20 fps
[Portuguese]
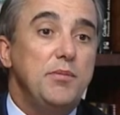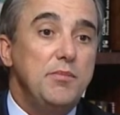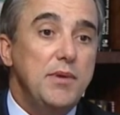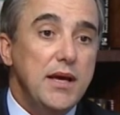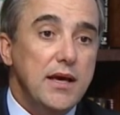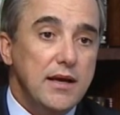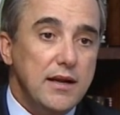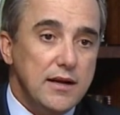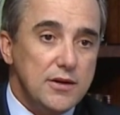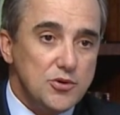
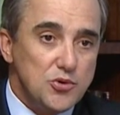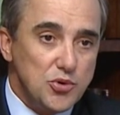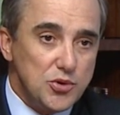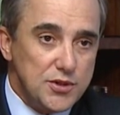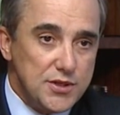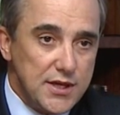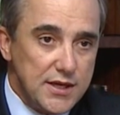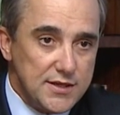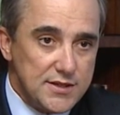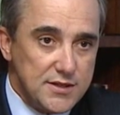primeira
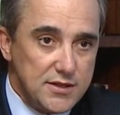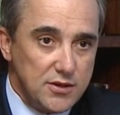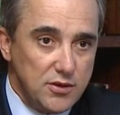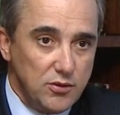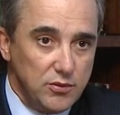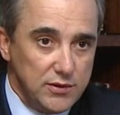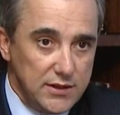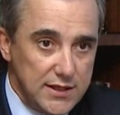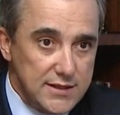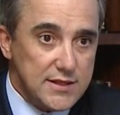
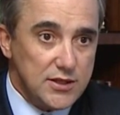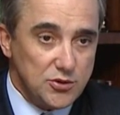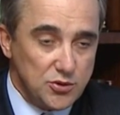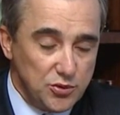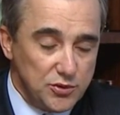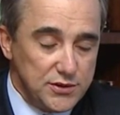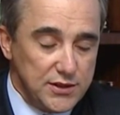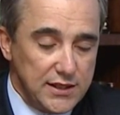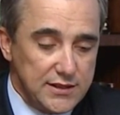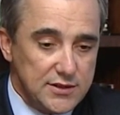associação, dessa
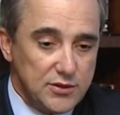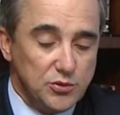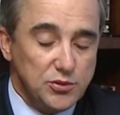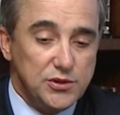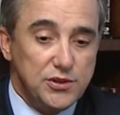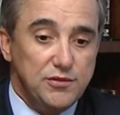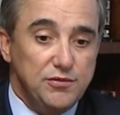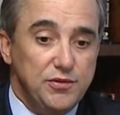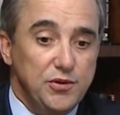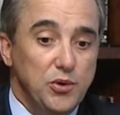
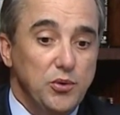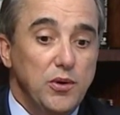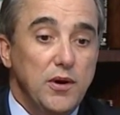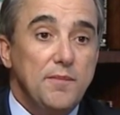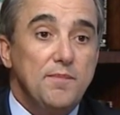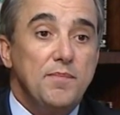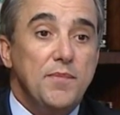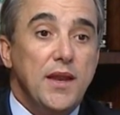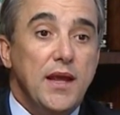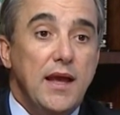associação civil,
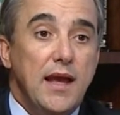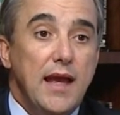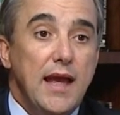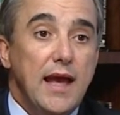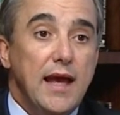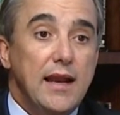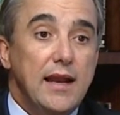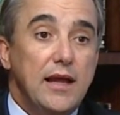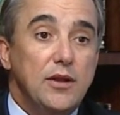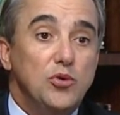
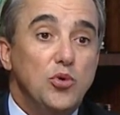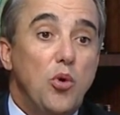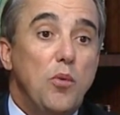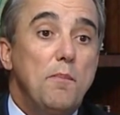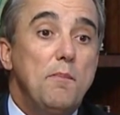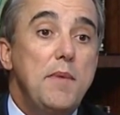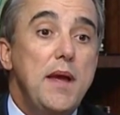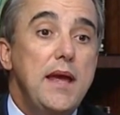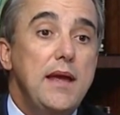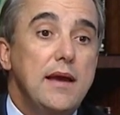ela
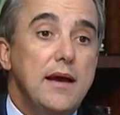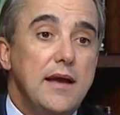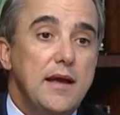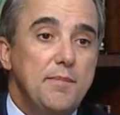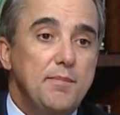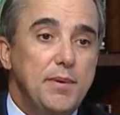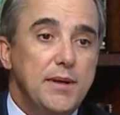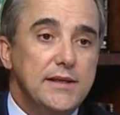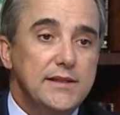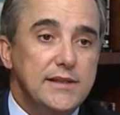nomeia
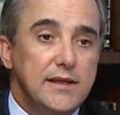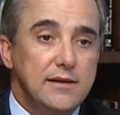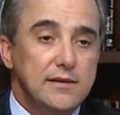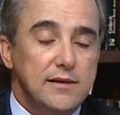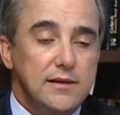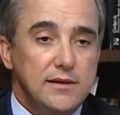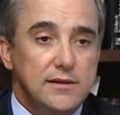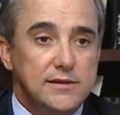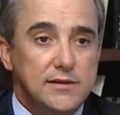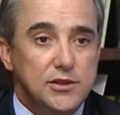
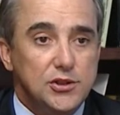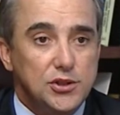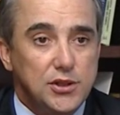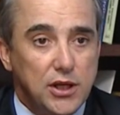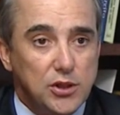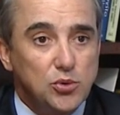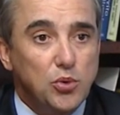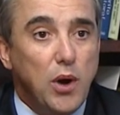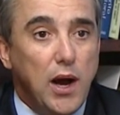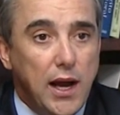representantes
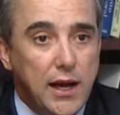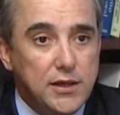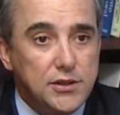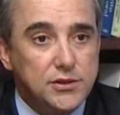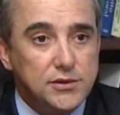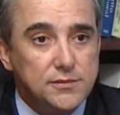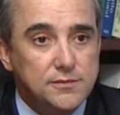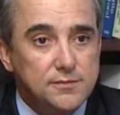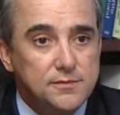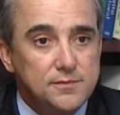
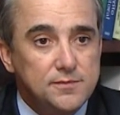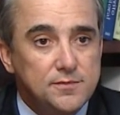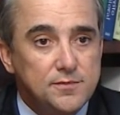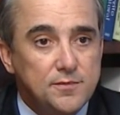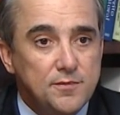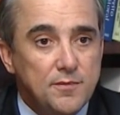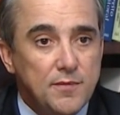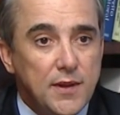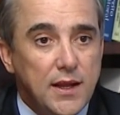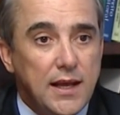estaduais.
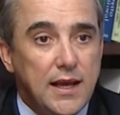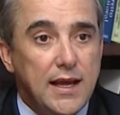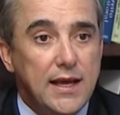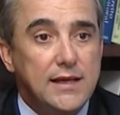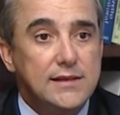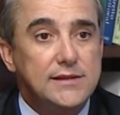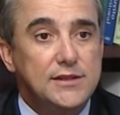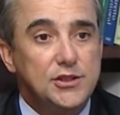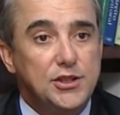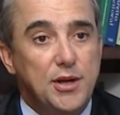
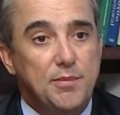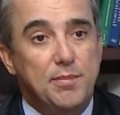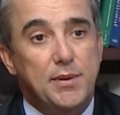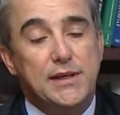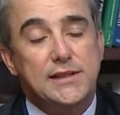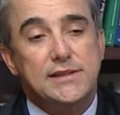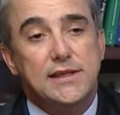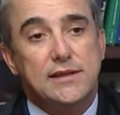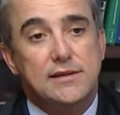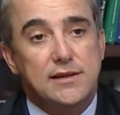Esses
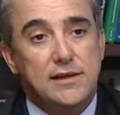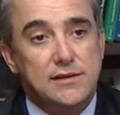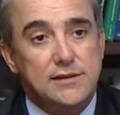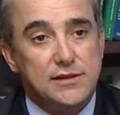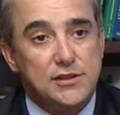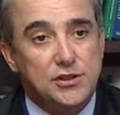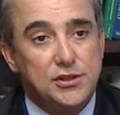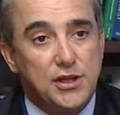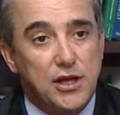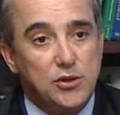
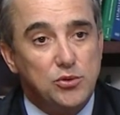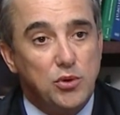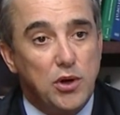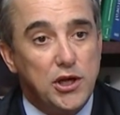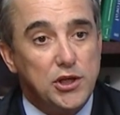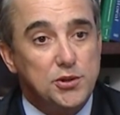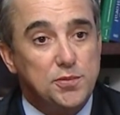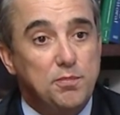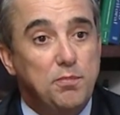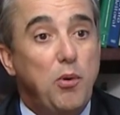representantes
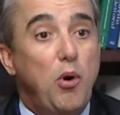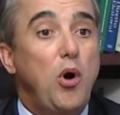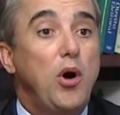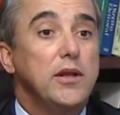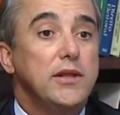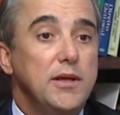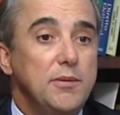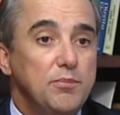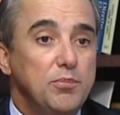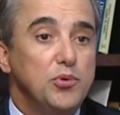estaduais
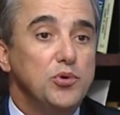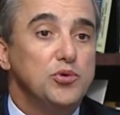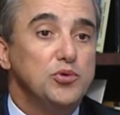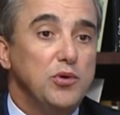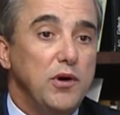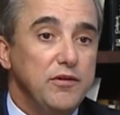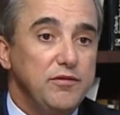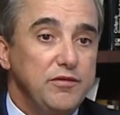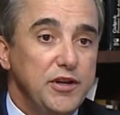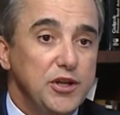podem, por
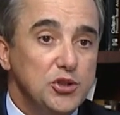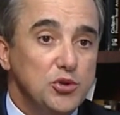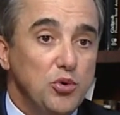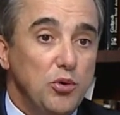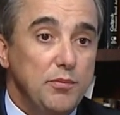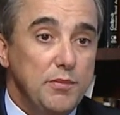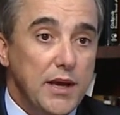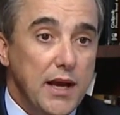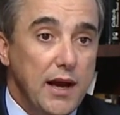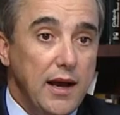sua vez,
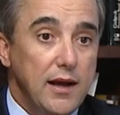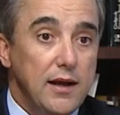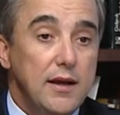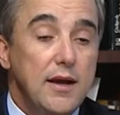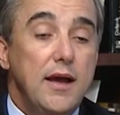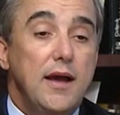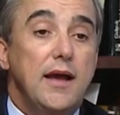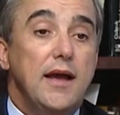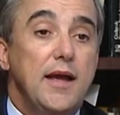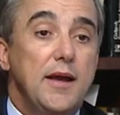nomear
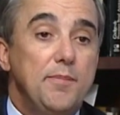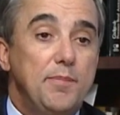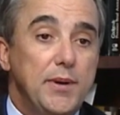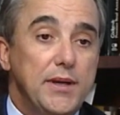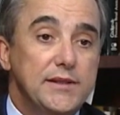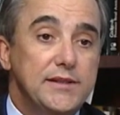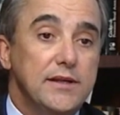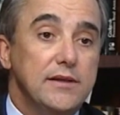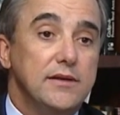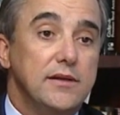
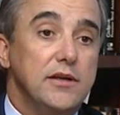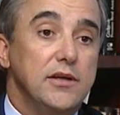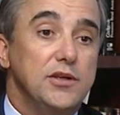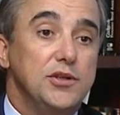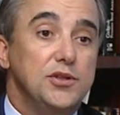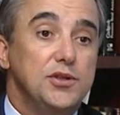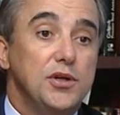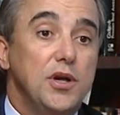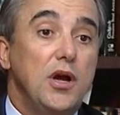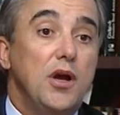
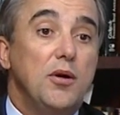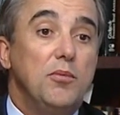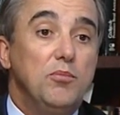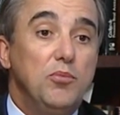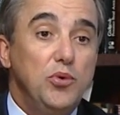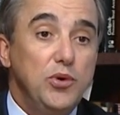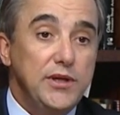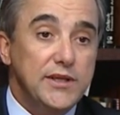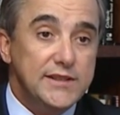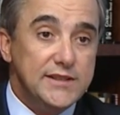representantes
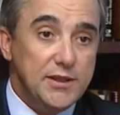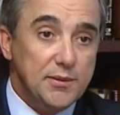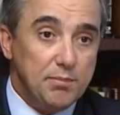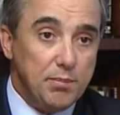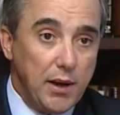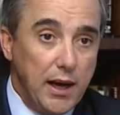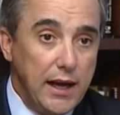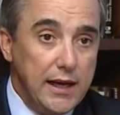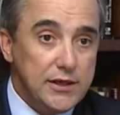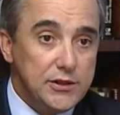
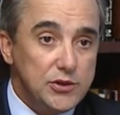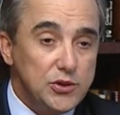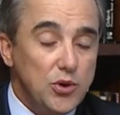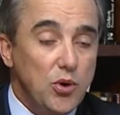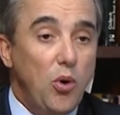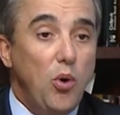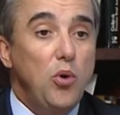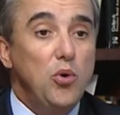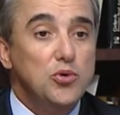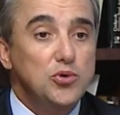municipais
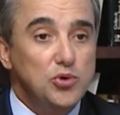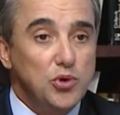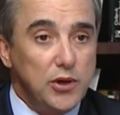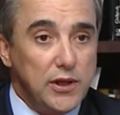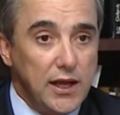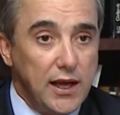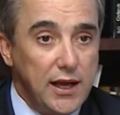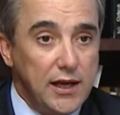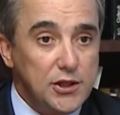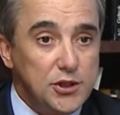ou
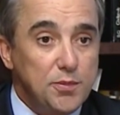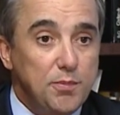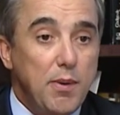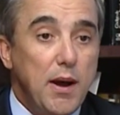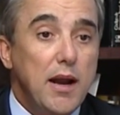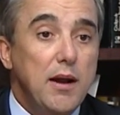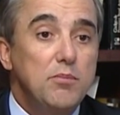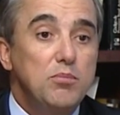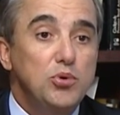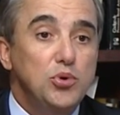zonais
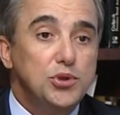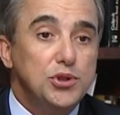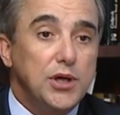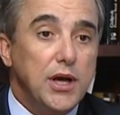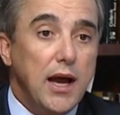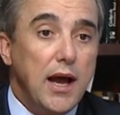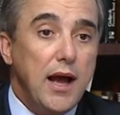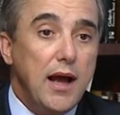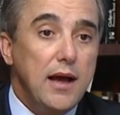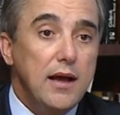para
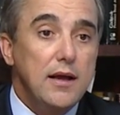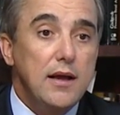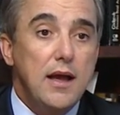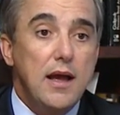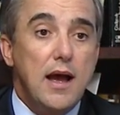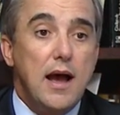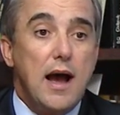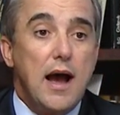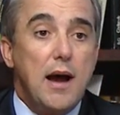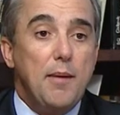buscar
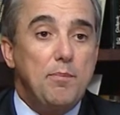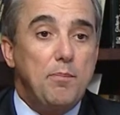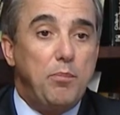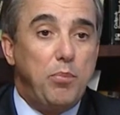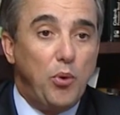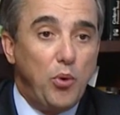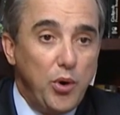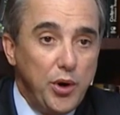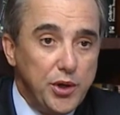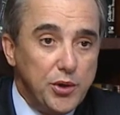
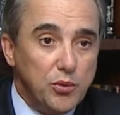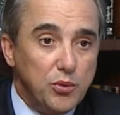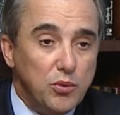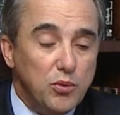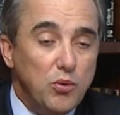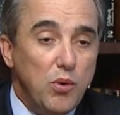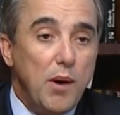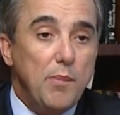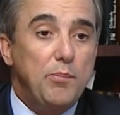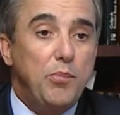
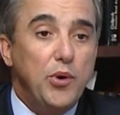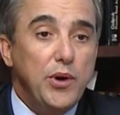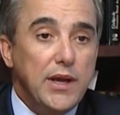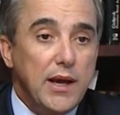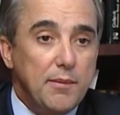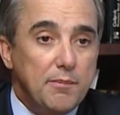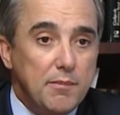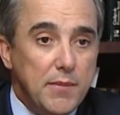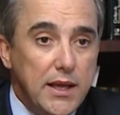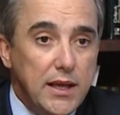apoio, o
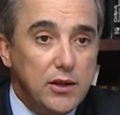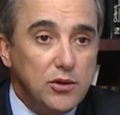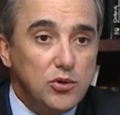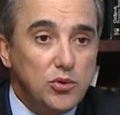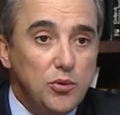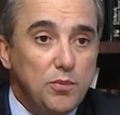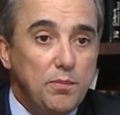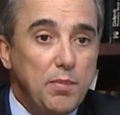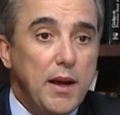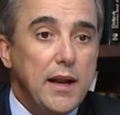
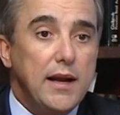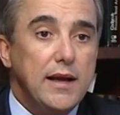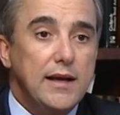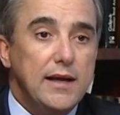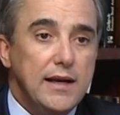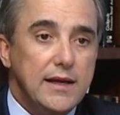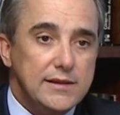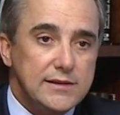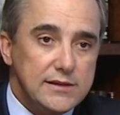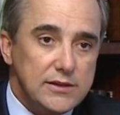apoiamento para a
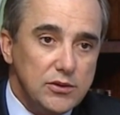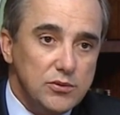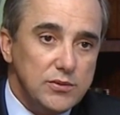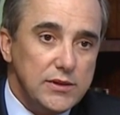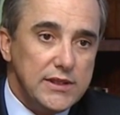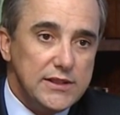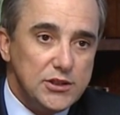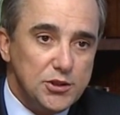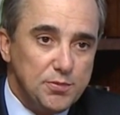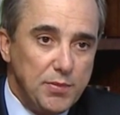
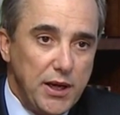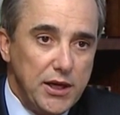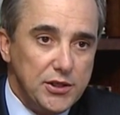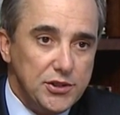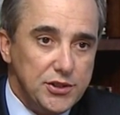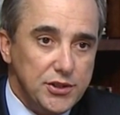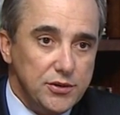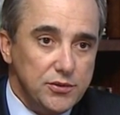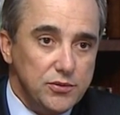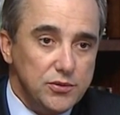criação desses
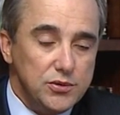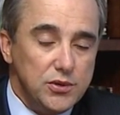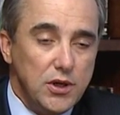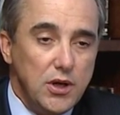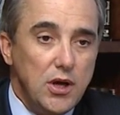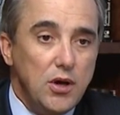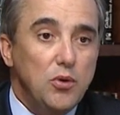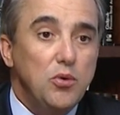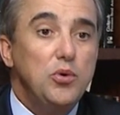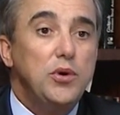partidos.
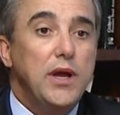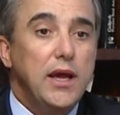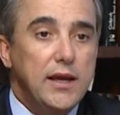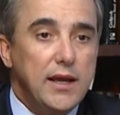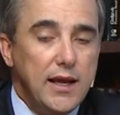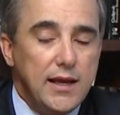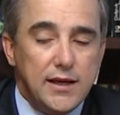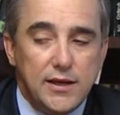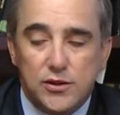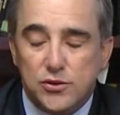O
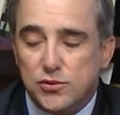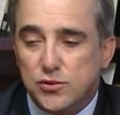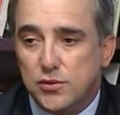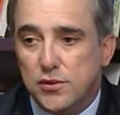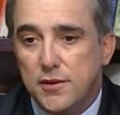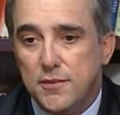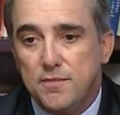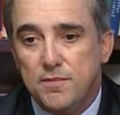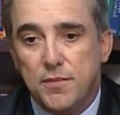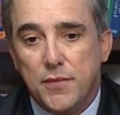que, que é
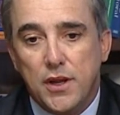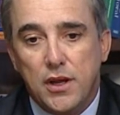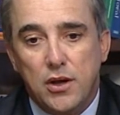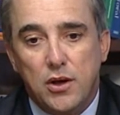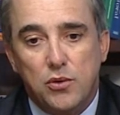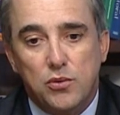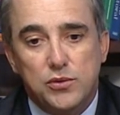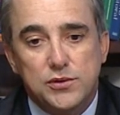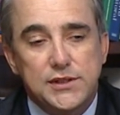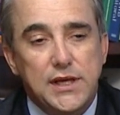isso?
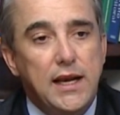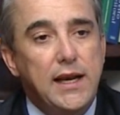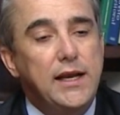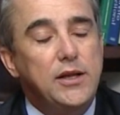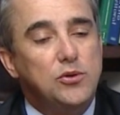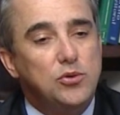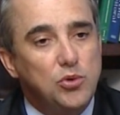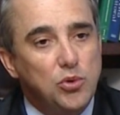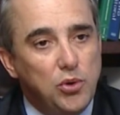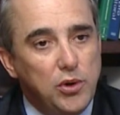Os
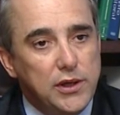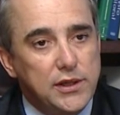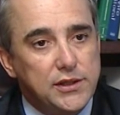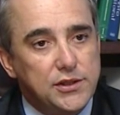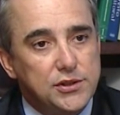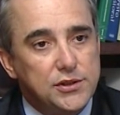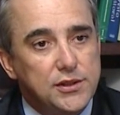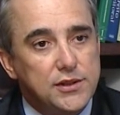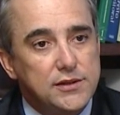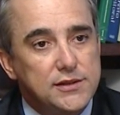
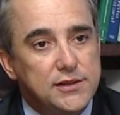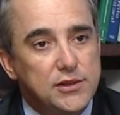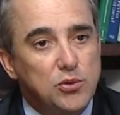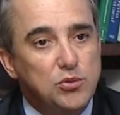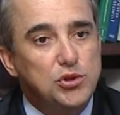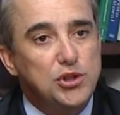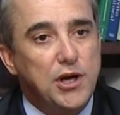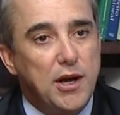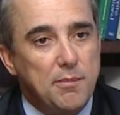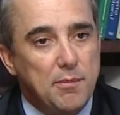eleitores
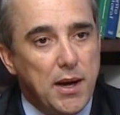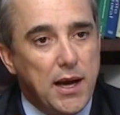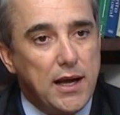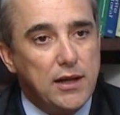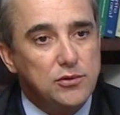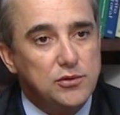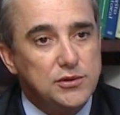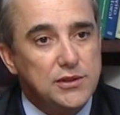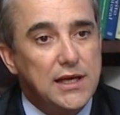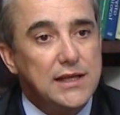são
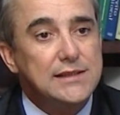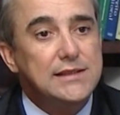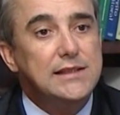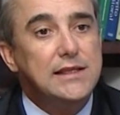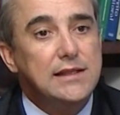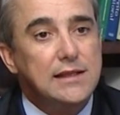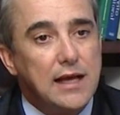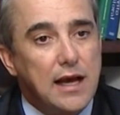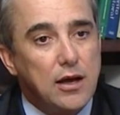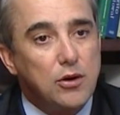chamados a
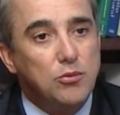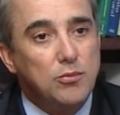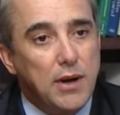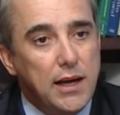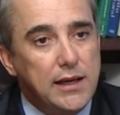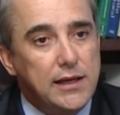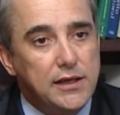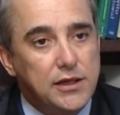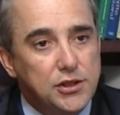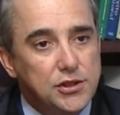assinar
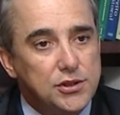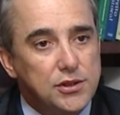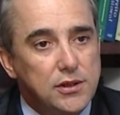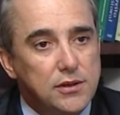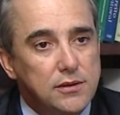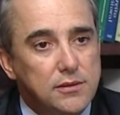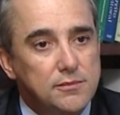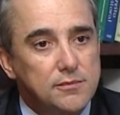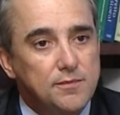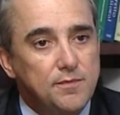uma
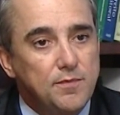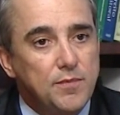lista